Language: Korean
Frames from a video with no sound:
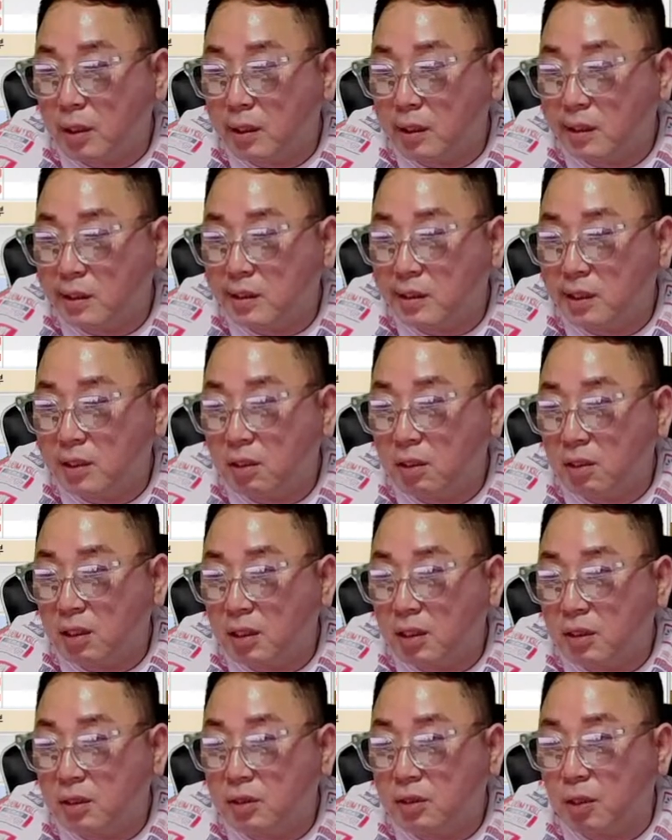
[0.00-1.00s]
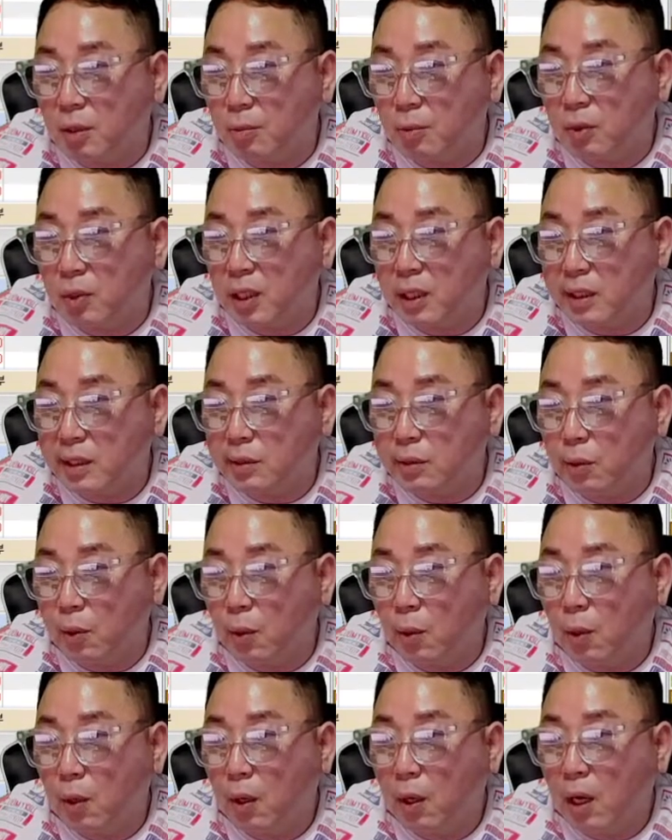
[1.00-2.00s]
실력 있는
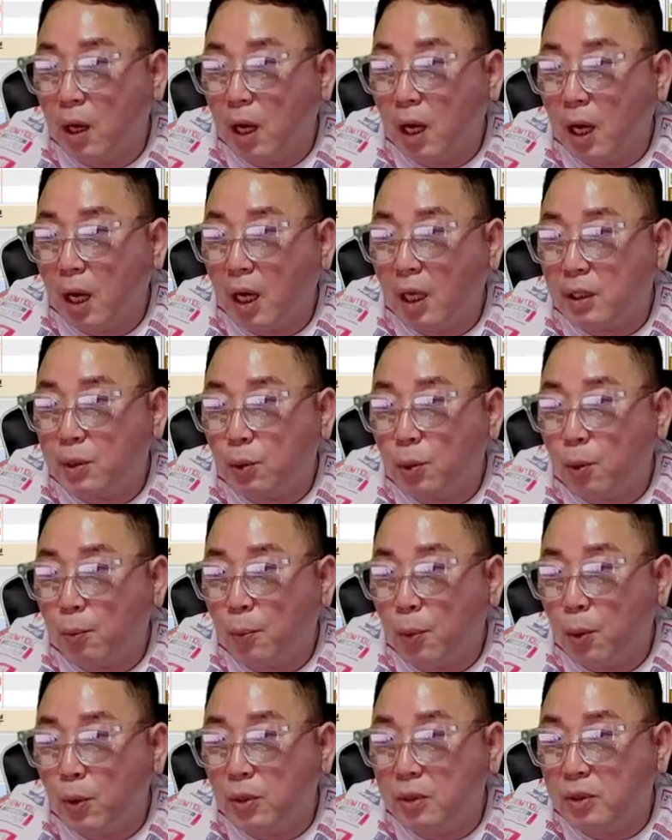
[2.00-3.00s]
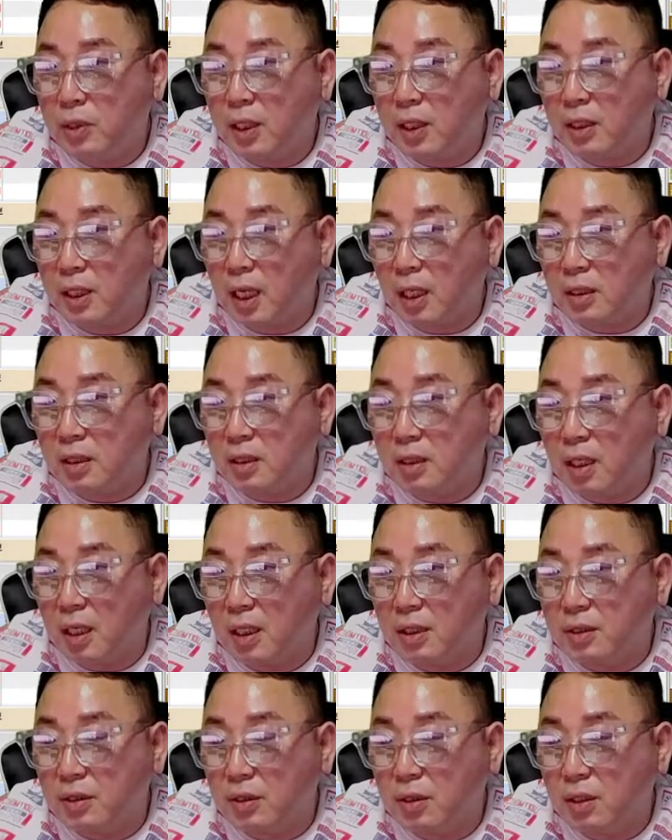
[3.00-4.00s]
전문가라도 요 포인트에 딱
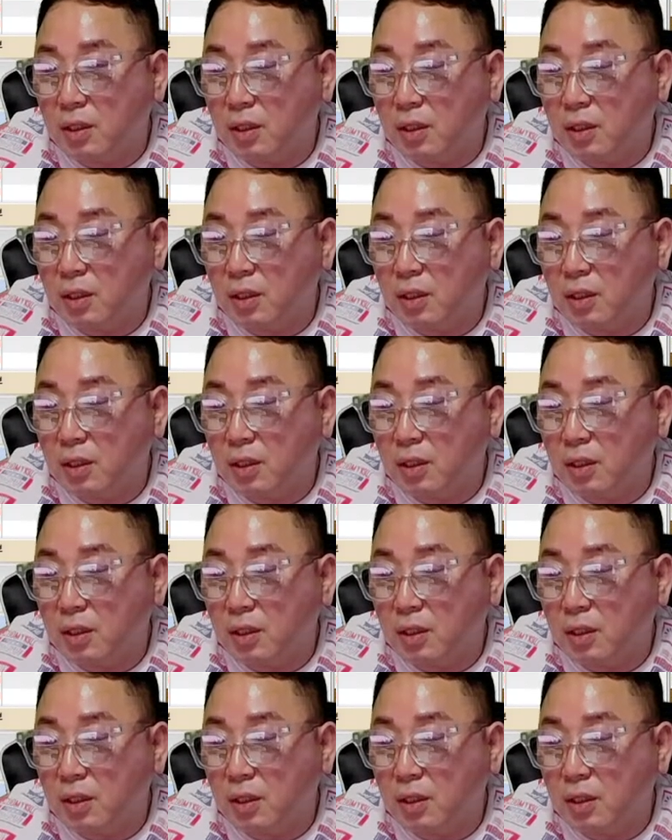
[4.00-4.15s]
들어갔어.